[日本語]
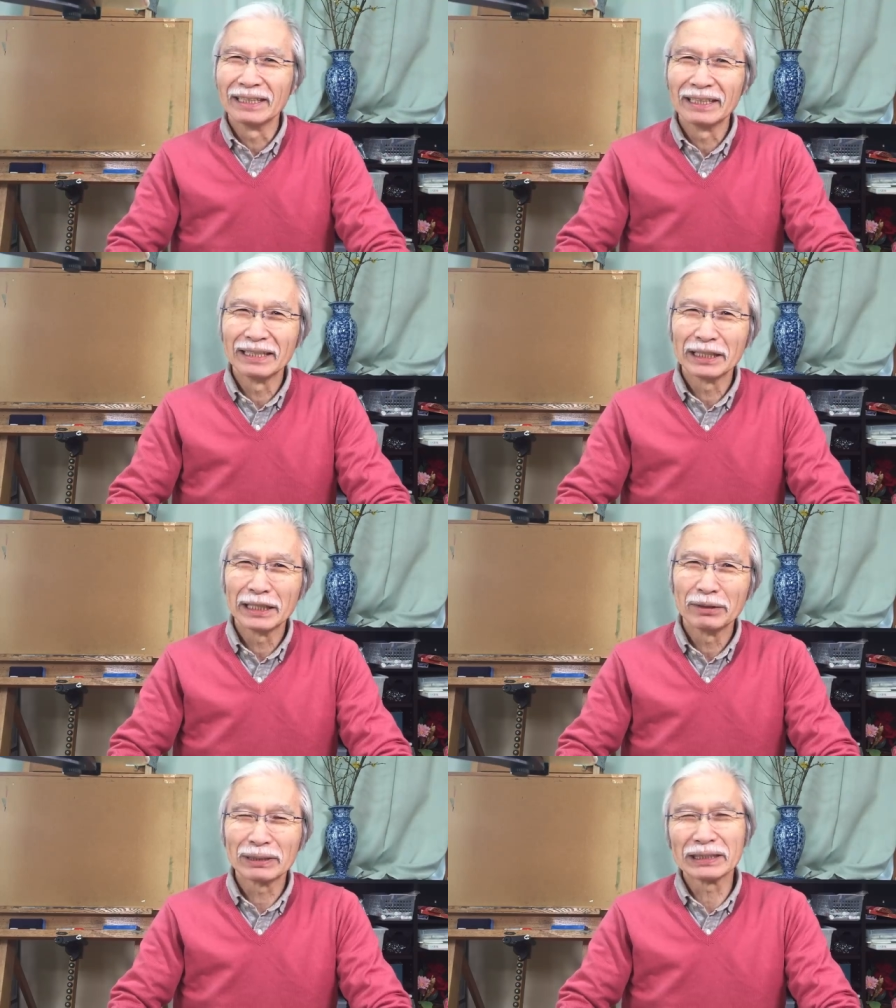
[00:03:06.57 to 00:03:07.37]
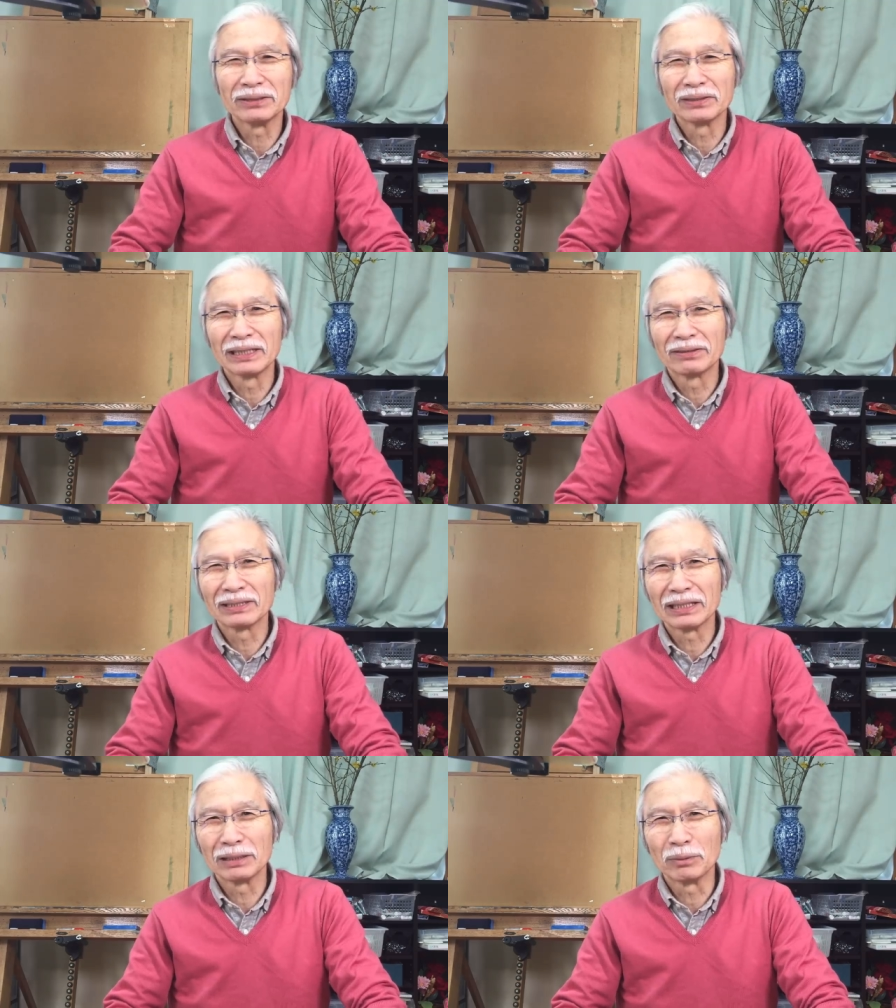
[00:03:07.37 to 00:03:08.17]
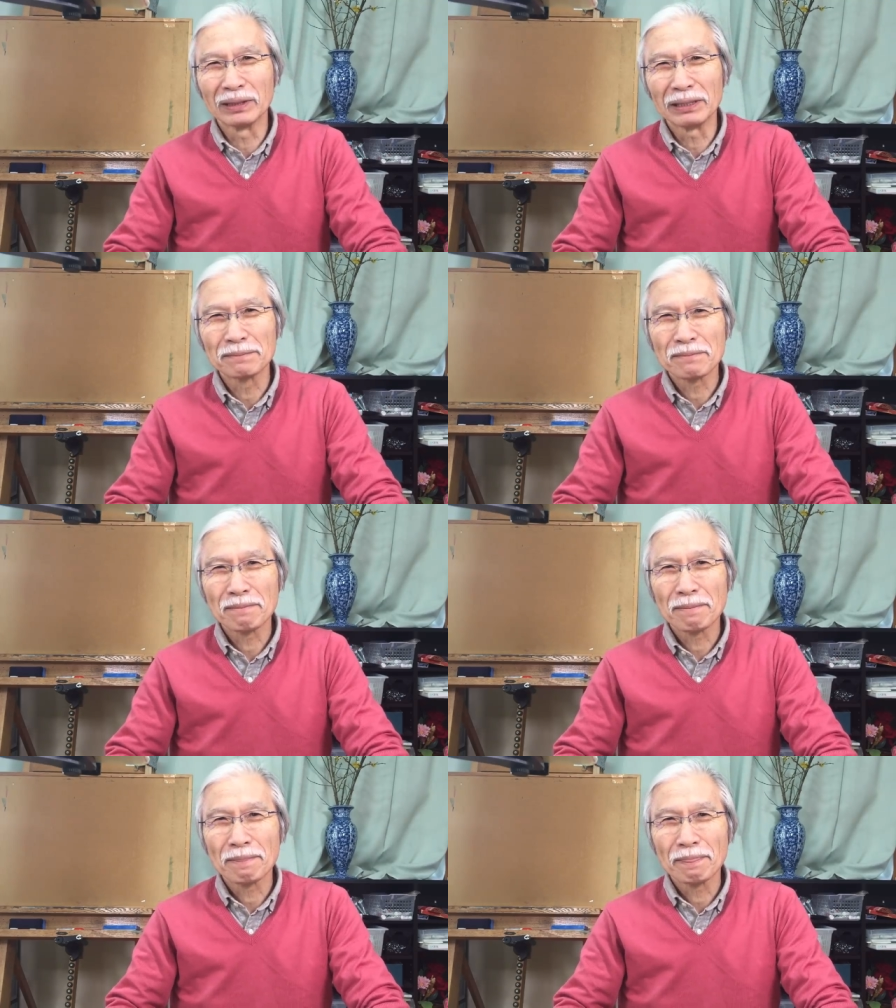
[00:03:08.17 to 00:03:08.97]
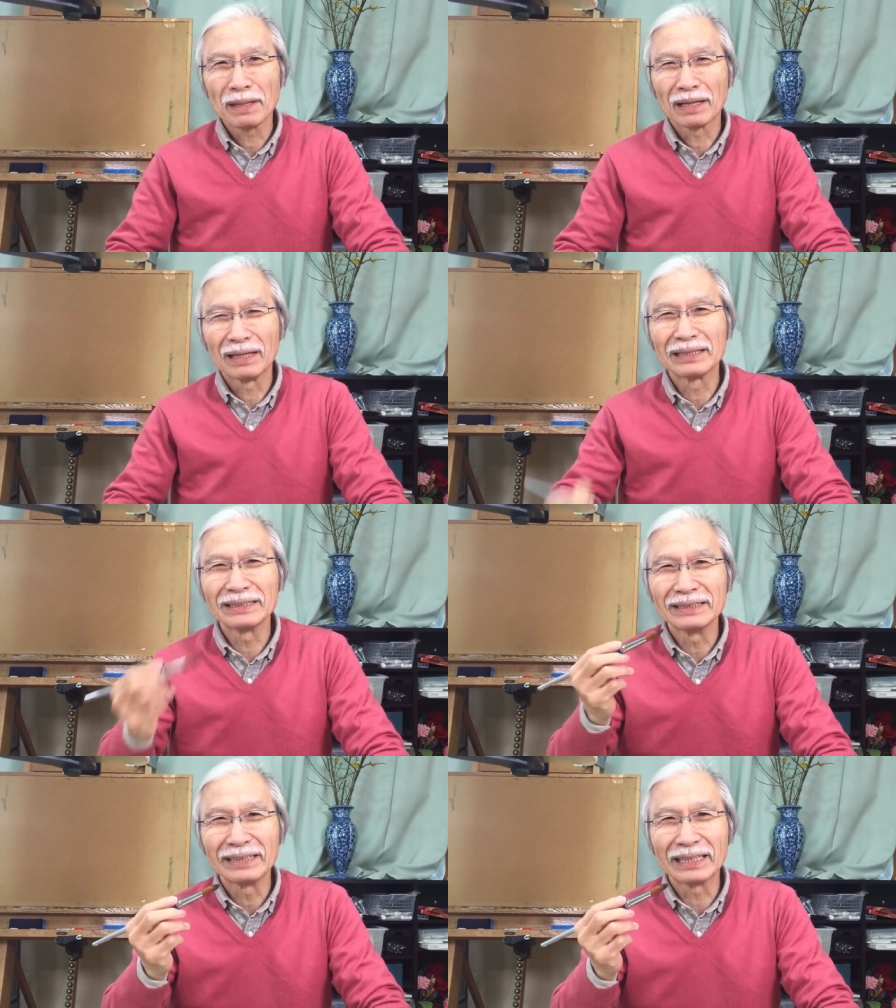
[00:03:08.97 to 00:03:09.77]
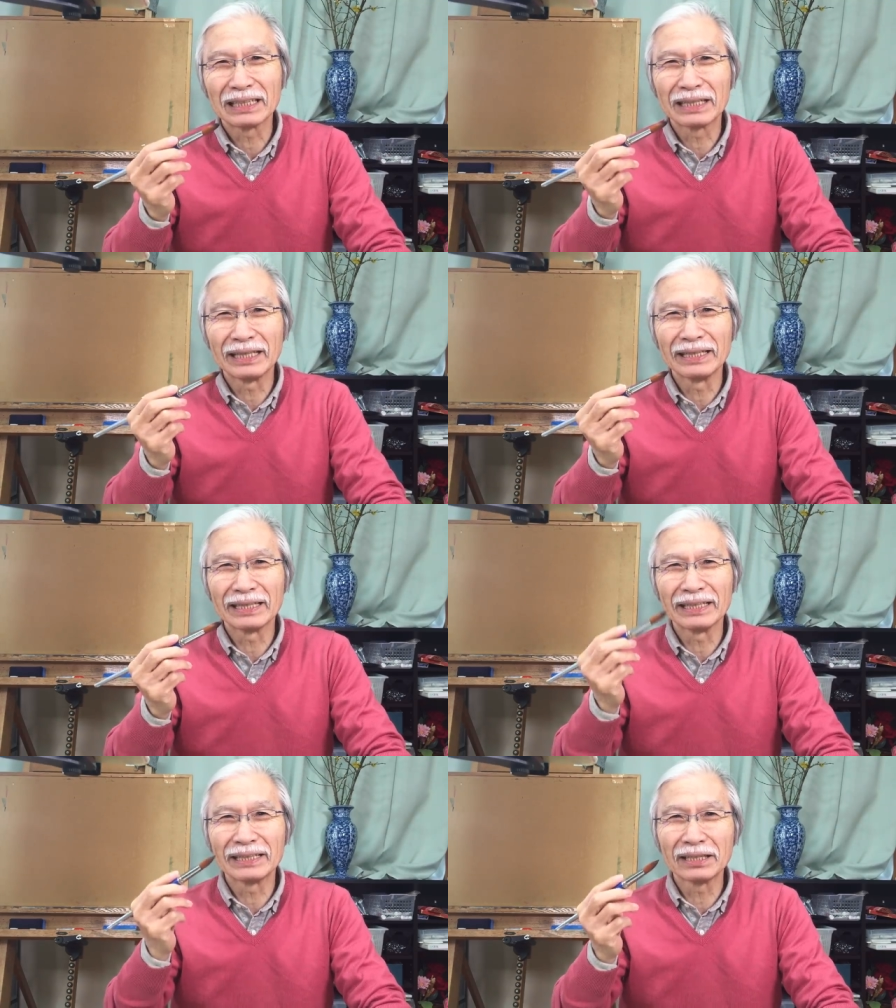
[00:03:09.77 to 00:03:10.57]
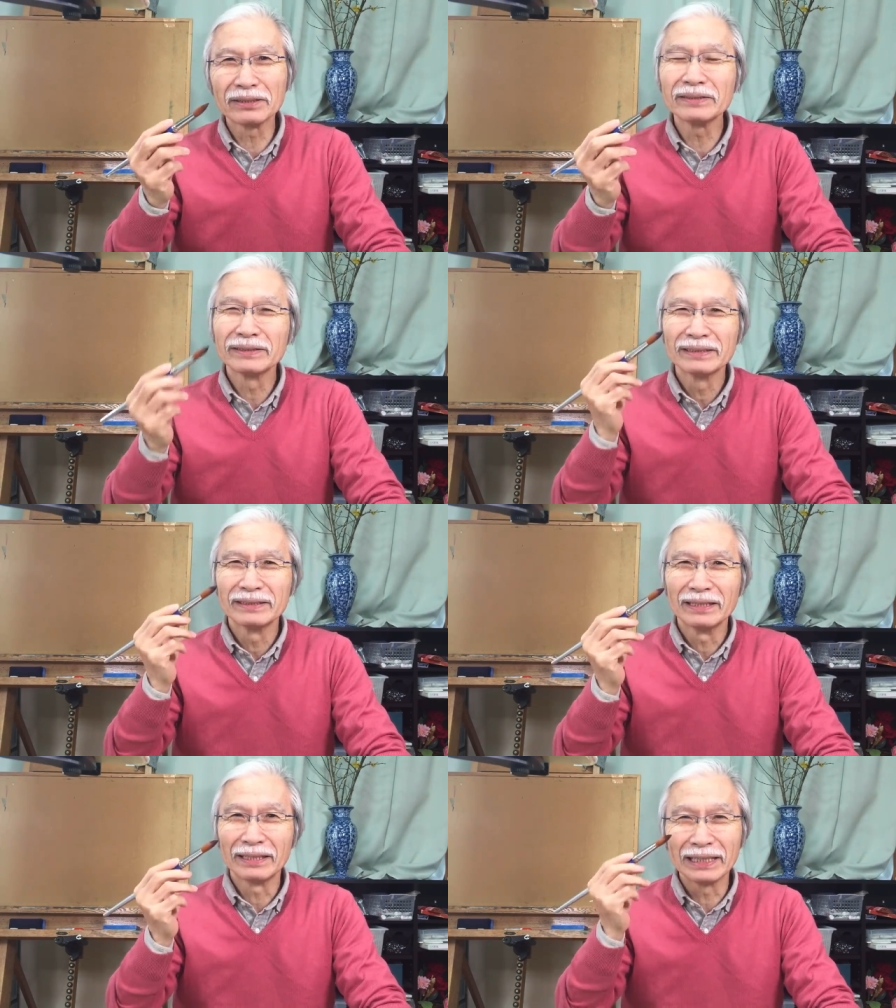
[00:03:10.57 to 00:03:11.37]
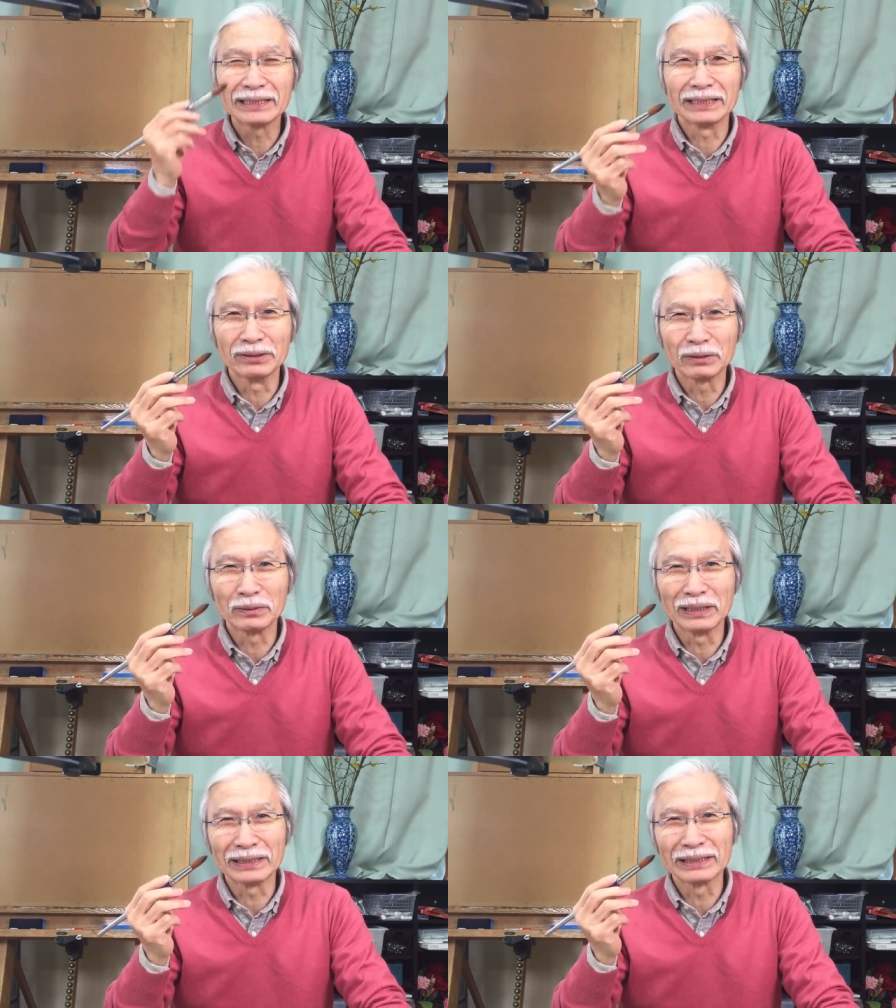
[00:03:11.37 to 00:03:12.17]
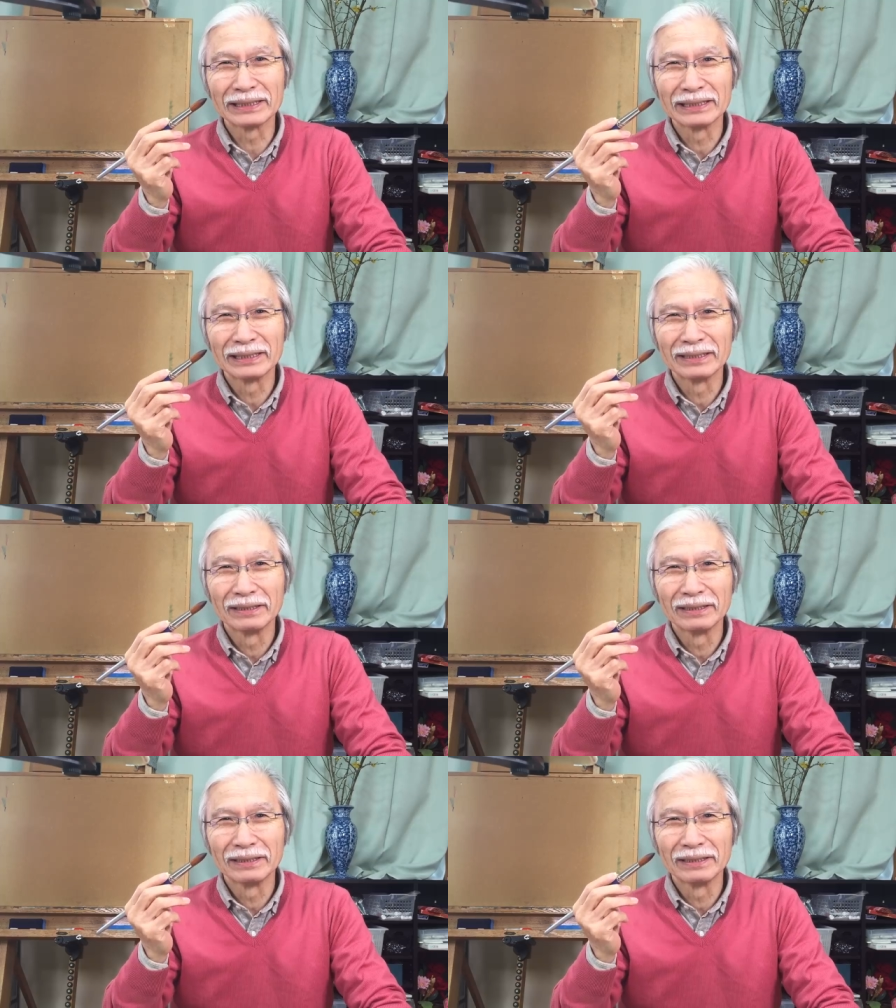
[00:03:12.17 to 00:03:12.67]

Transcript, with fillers: えー、私の生徒さんにもね、必ずやっていただいているレッスンの一つです。